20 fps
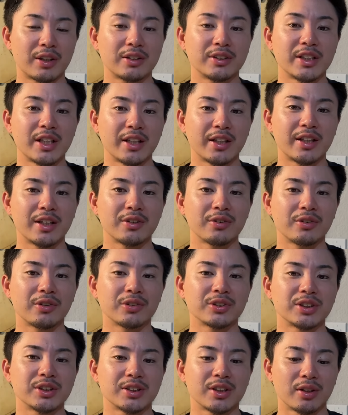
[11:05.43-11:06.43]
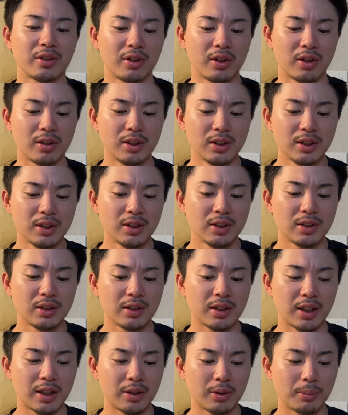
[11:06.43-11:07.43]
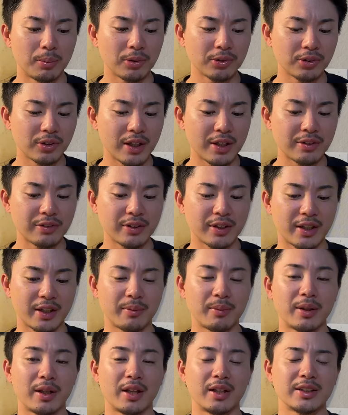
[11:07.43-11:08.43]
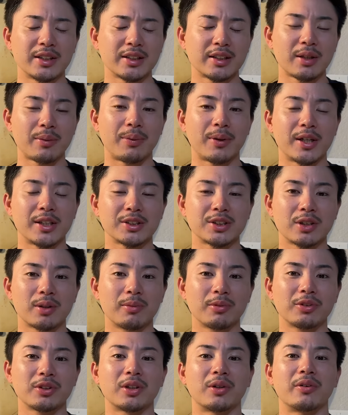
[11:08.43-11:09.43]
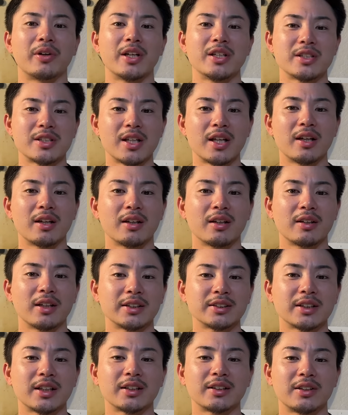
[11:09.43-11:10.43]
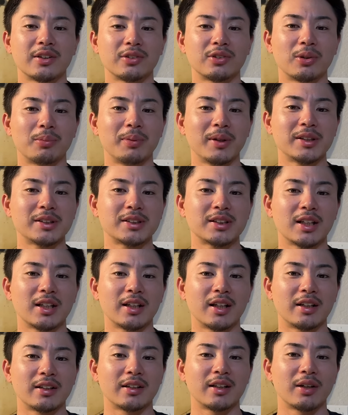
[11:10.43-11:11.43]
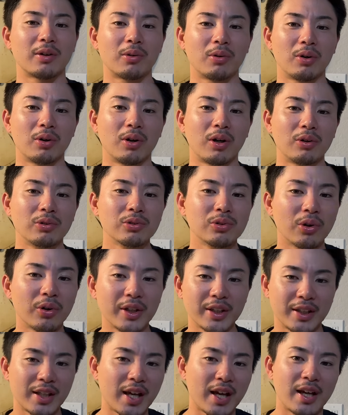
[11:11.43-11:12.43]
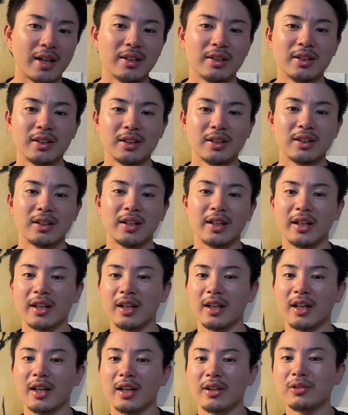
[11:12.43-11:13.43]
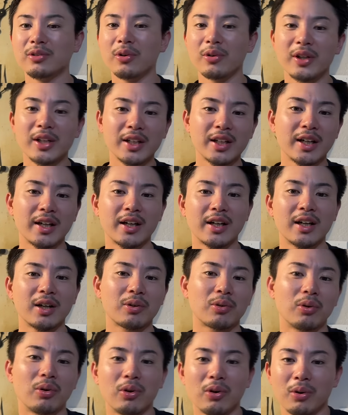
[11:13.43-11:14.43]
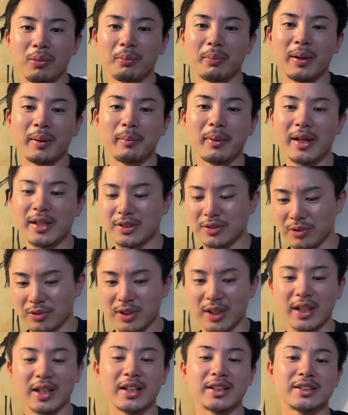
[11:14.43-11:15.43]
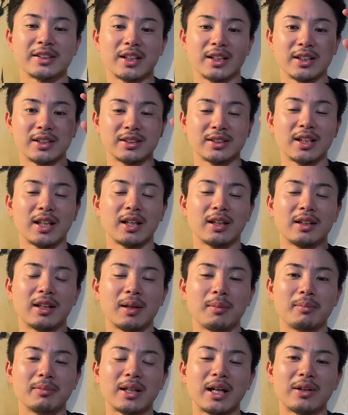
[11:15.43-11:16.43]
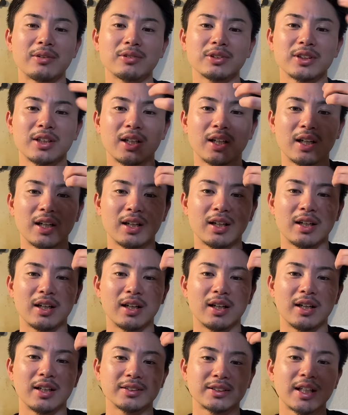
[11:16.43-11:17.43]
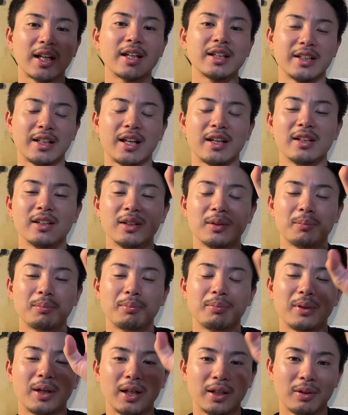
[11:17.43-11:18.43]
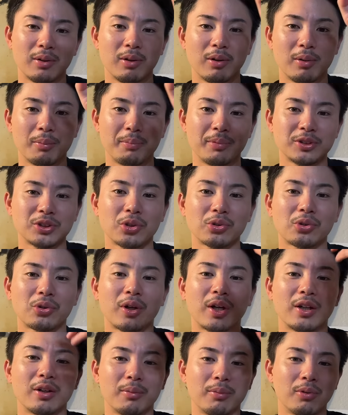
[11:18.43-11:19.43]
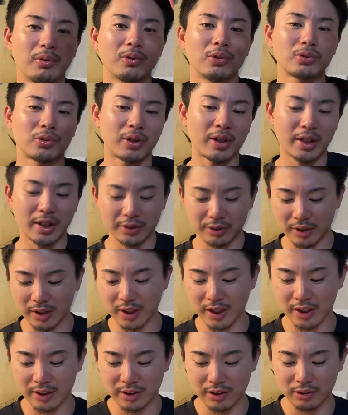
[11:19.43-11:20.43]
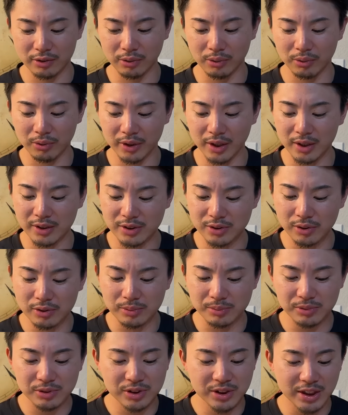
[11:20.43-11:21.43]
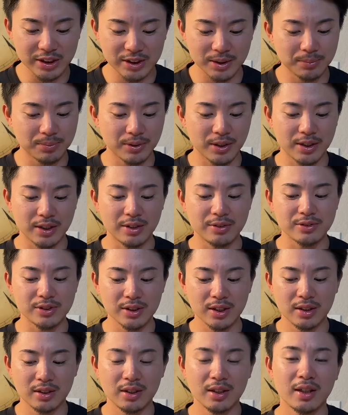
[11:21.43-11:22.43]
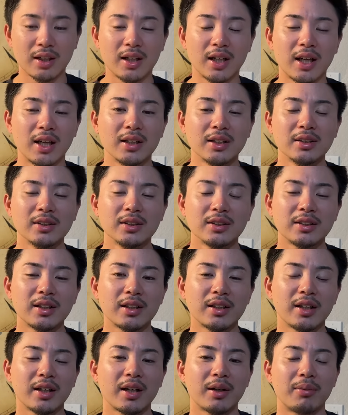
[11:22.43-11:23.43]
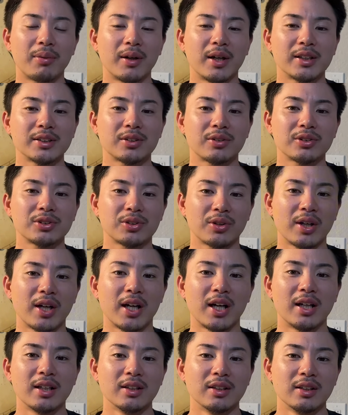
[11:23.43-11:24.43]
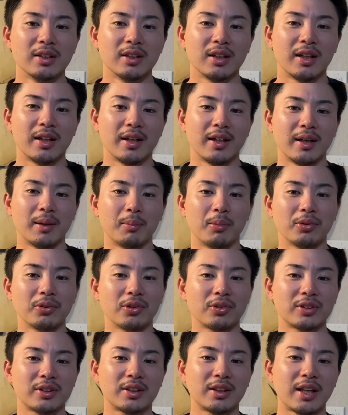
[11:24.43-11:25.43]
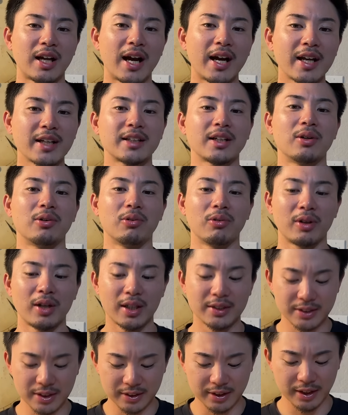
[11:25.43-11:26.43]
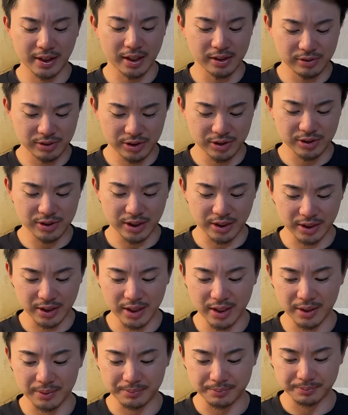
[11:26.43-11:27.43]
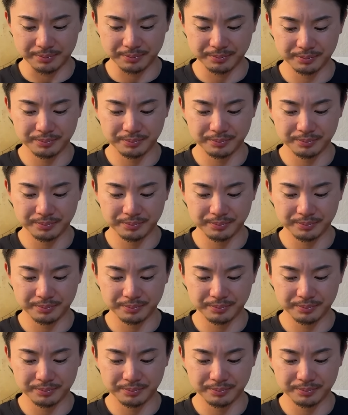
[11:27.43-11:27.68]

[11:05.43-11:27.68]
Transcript: ぜひ聞いておいてほしいんですけど、あの、戻れるんであればね、絶対ファーストに戻った方がいいんですね。なぜかっていうと、ピッチャーなんてこう、動いて、えー、動きながらこう、ベースを探したりして、で、なおさら、あさらにね、あの、ショートからのボールを取らないといけないっていうところで、すごく難しいプレーになるんですね。だから、できるだけファーストの人が、えー、戻ってあげた方が絶対確実なんで、